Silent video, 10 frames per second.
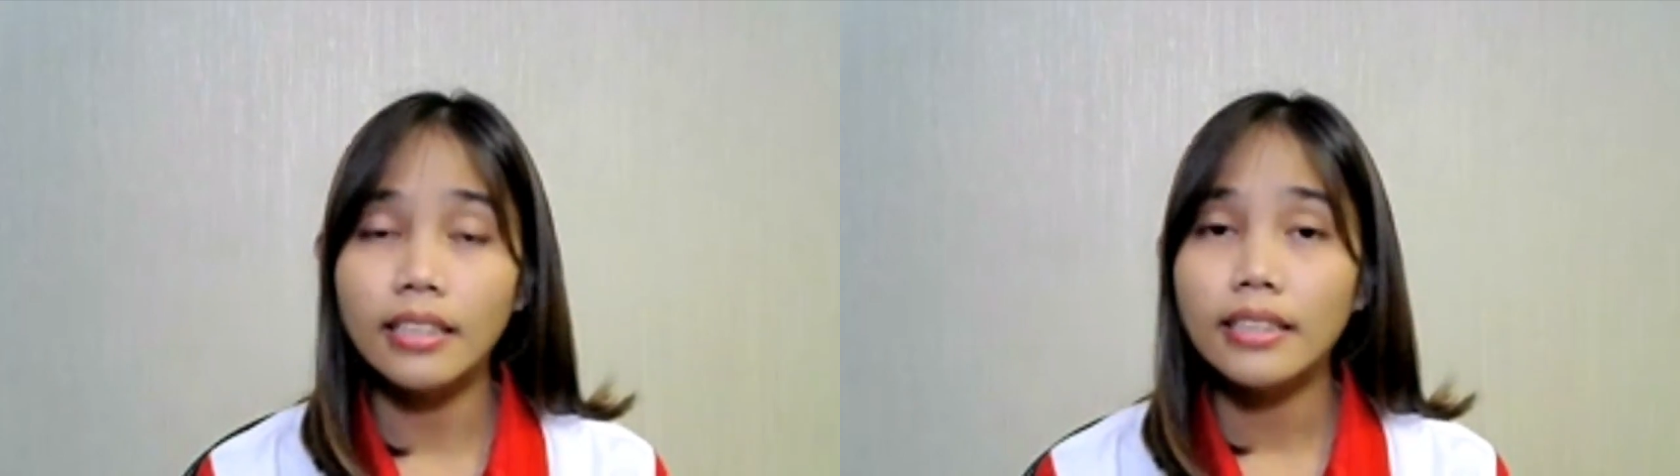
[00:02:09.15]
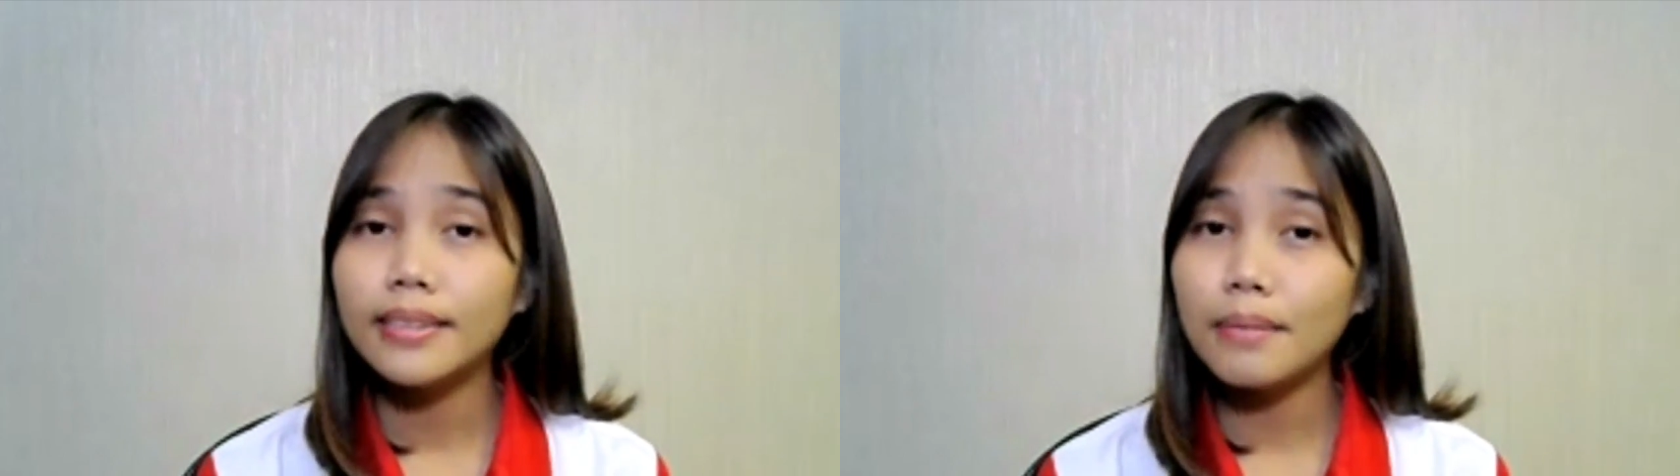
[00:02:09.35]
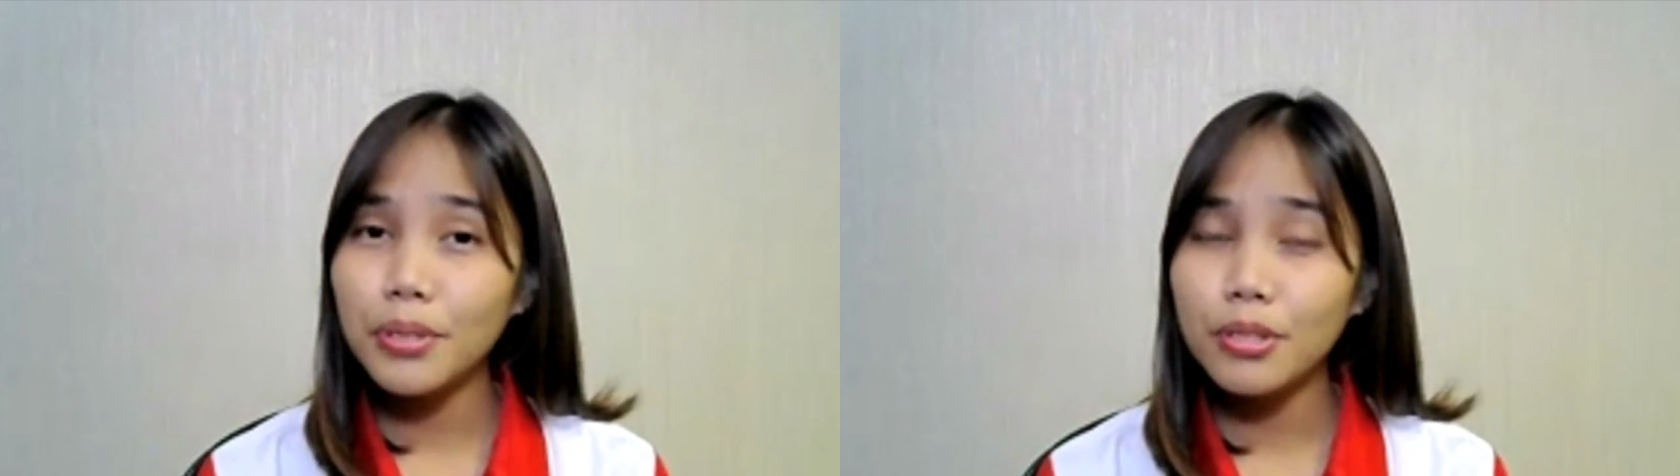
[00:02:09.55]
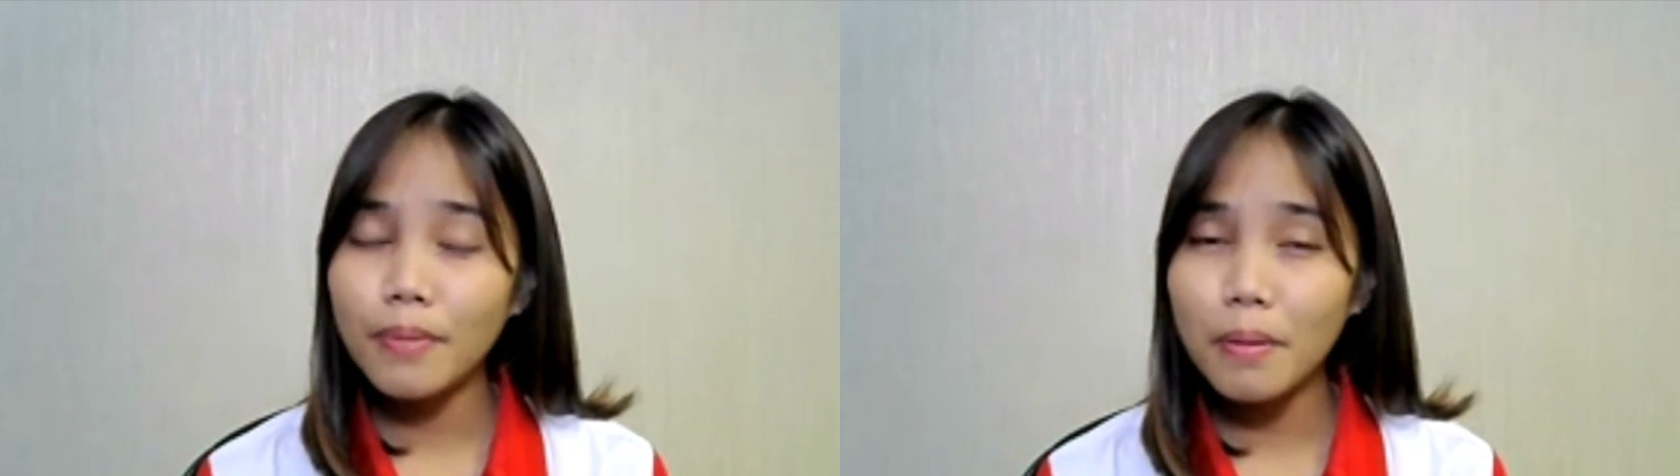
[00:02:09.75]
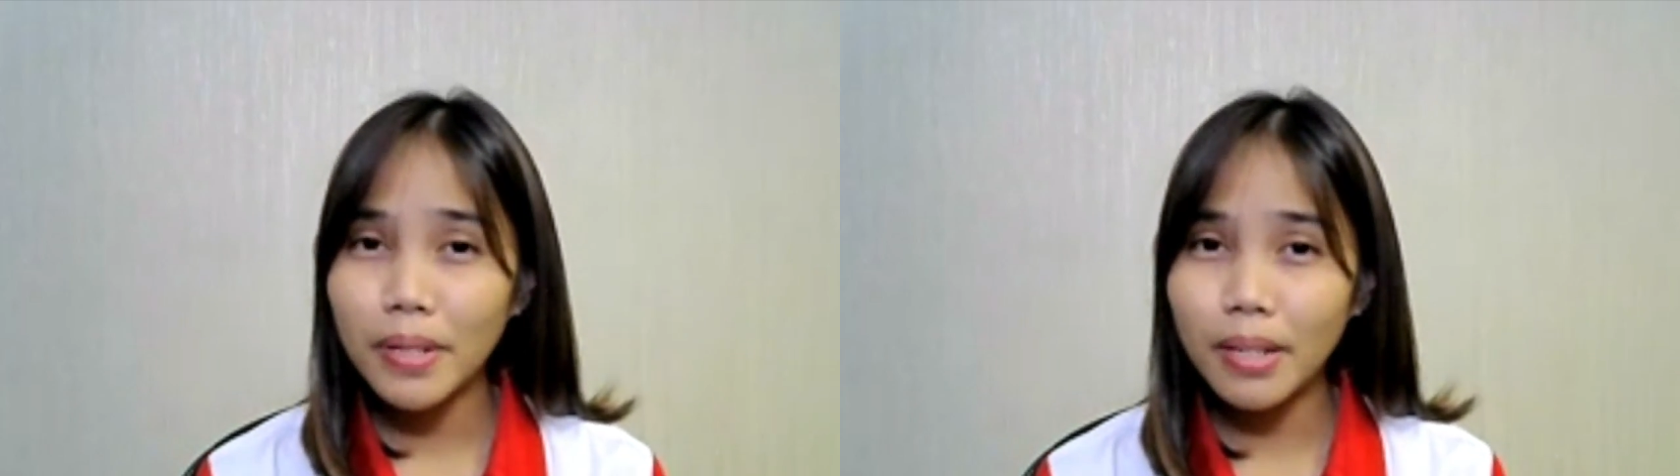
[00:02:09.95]
Sampai jumpa
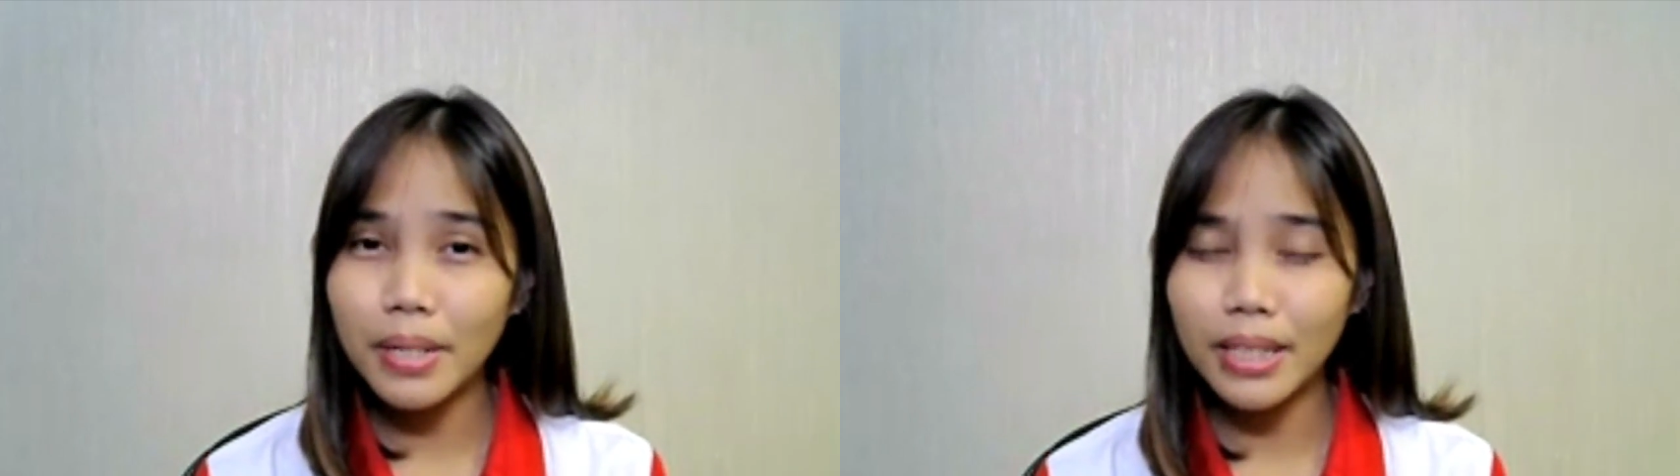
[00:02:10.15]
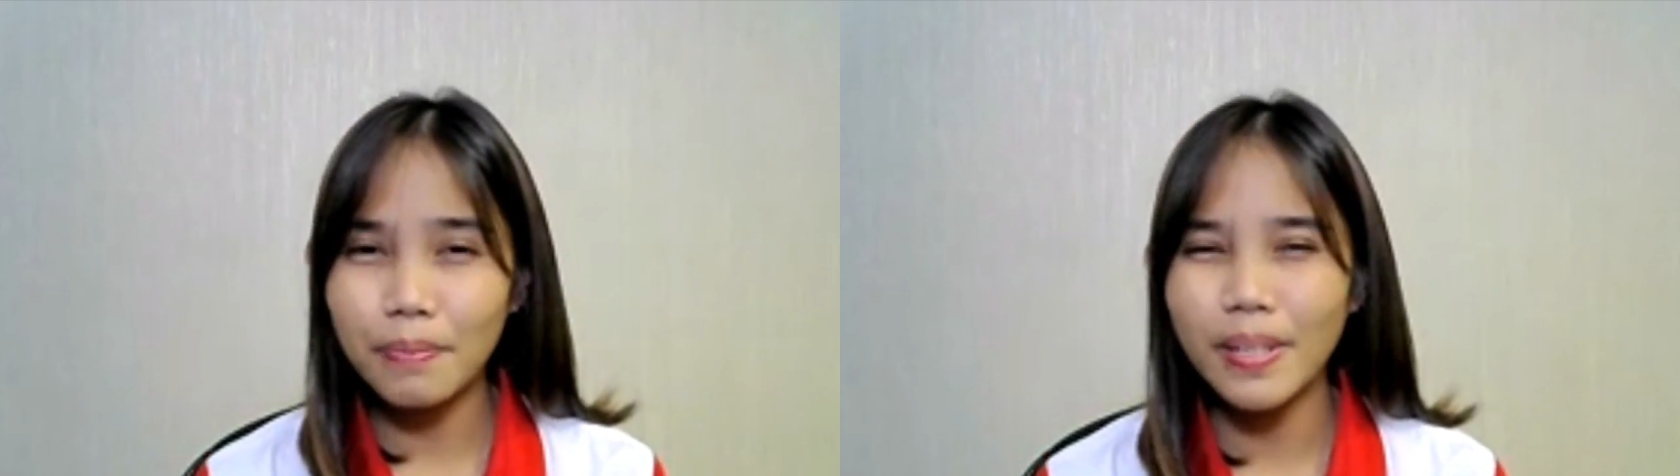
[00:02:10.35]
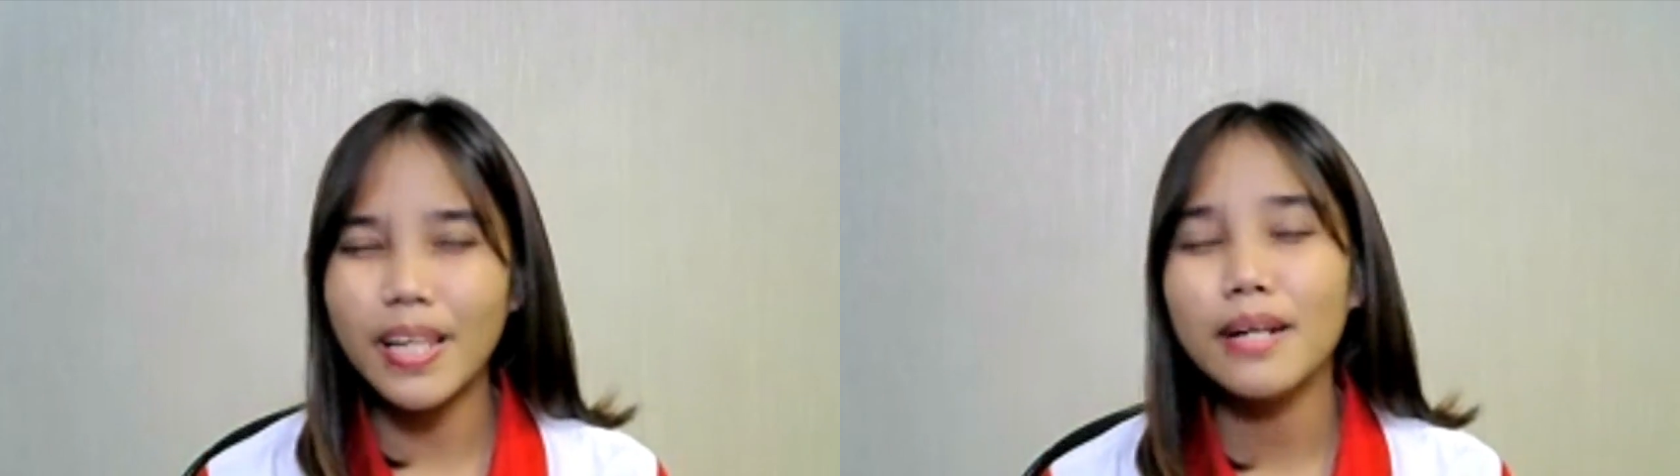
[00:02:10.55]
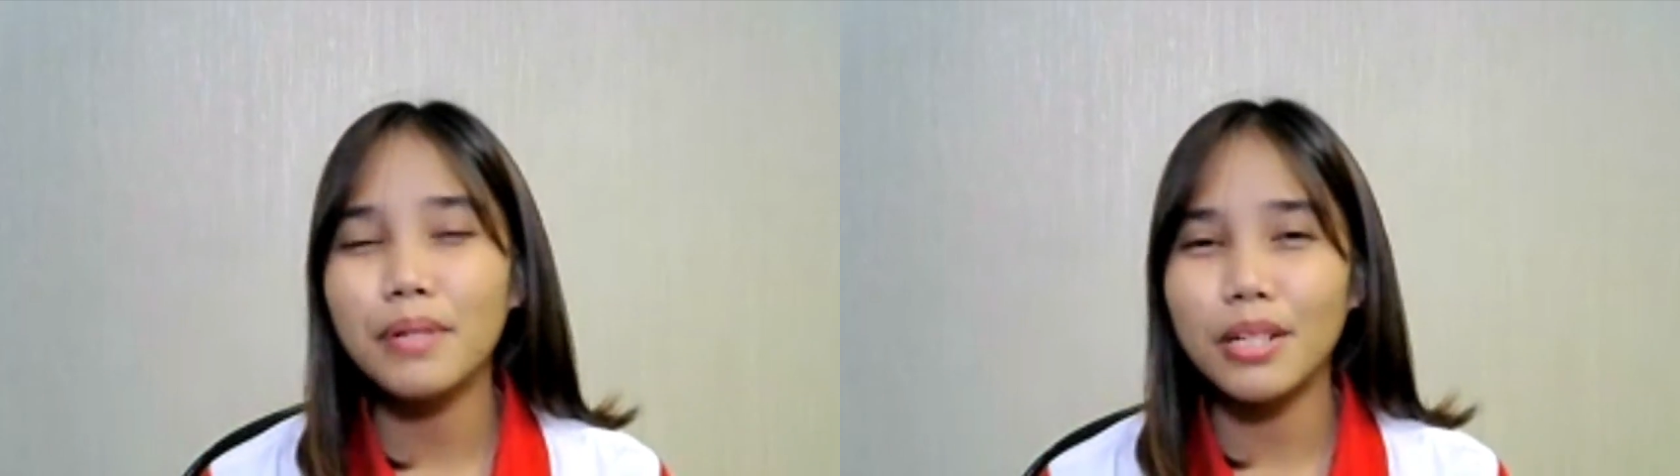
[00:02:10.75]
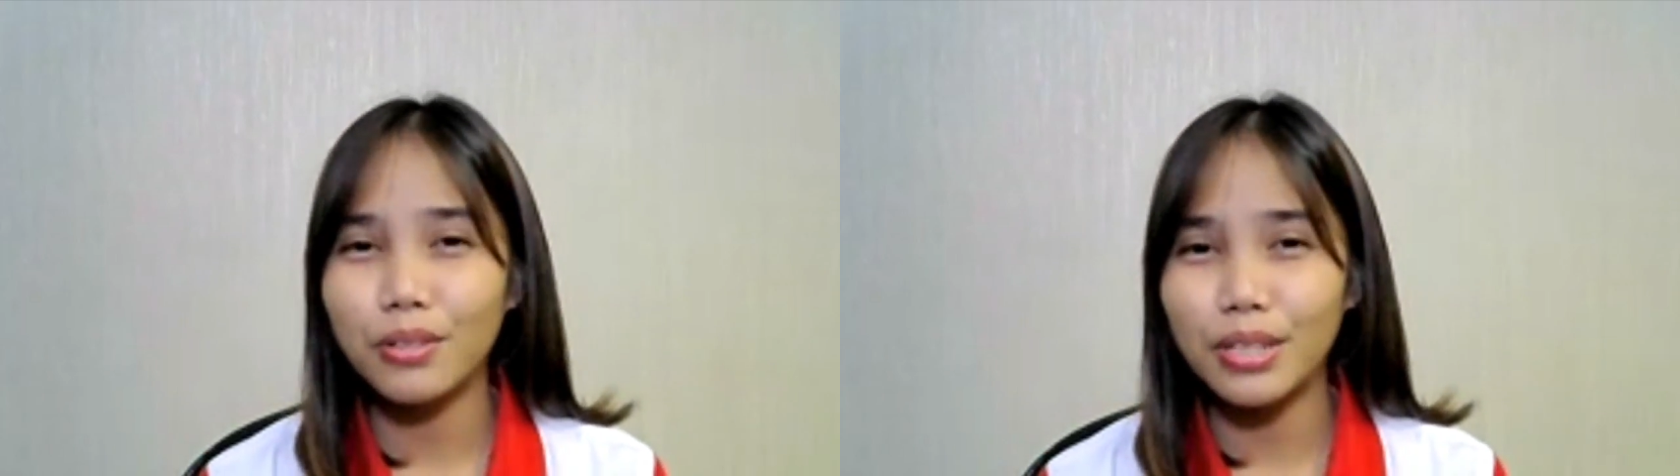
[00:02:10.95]
pada berita pilihan
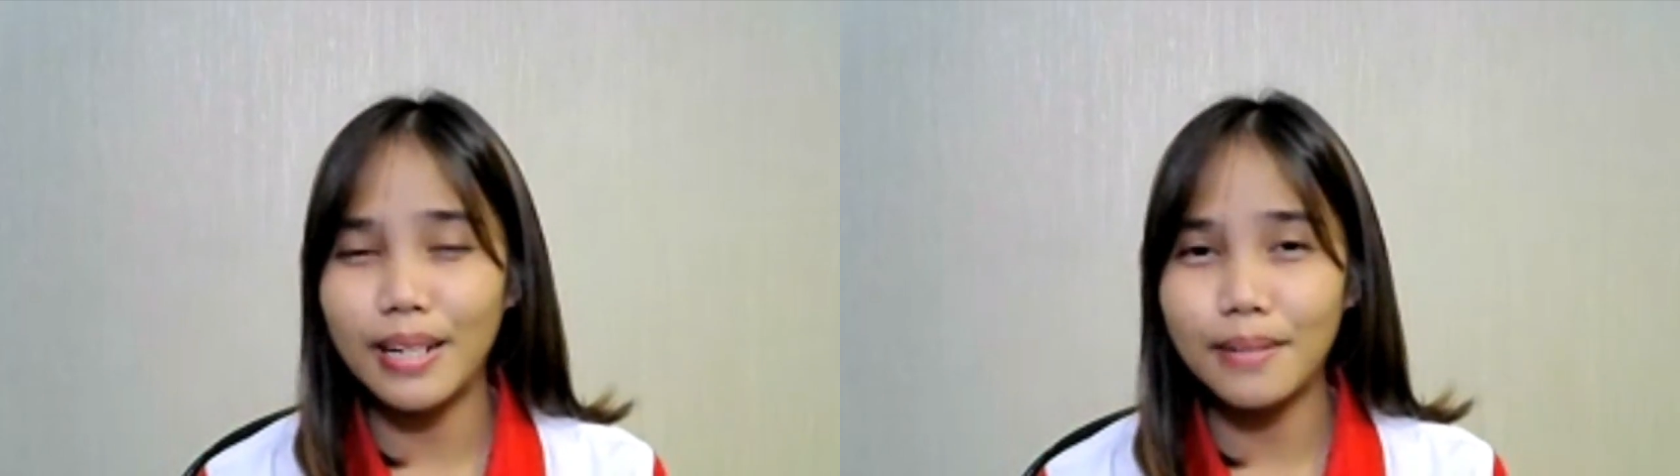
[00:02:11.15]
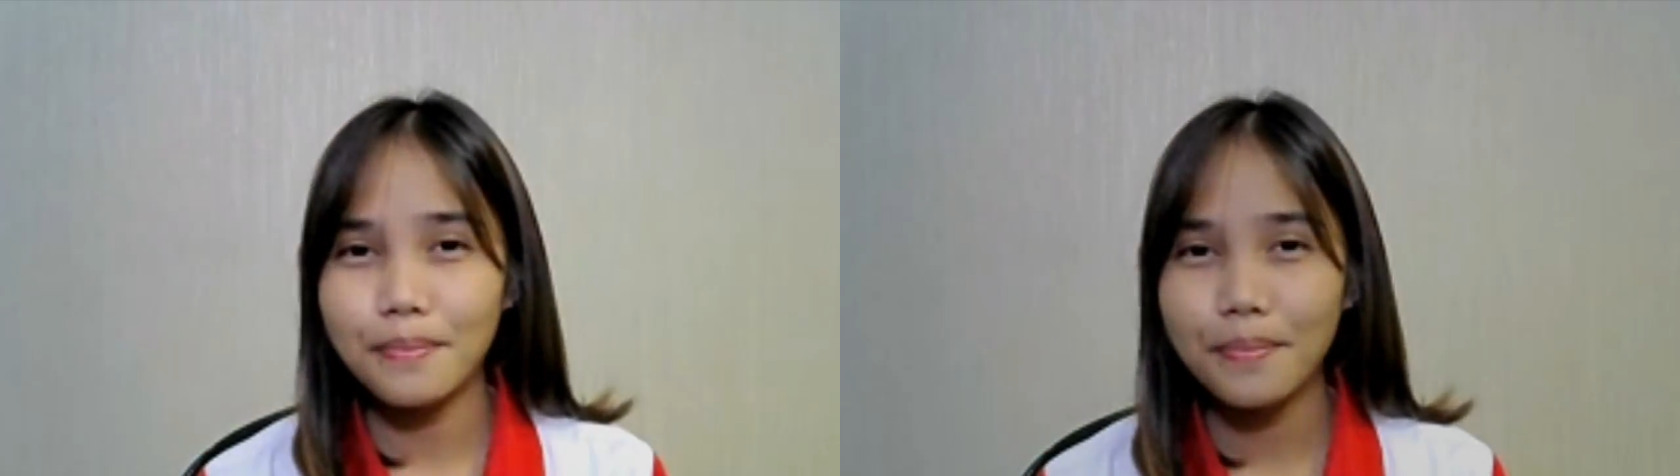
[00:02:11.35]
berikutnya.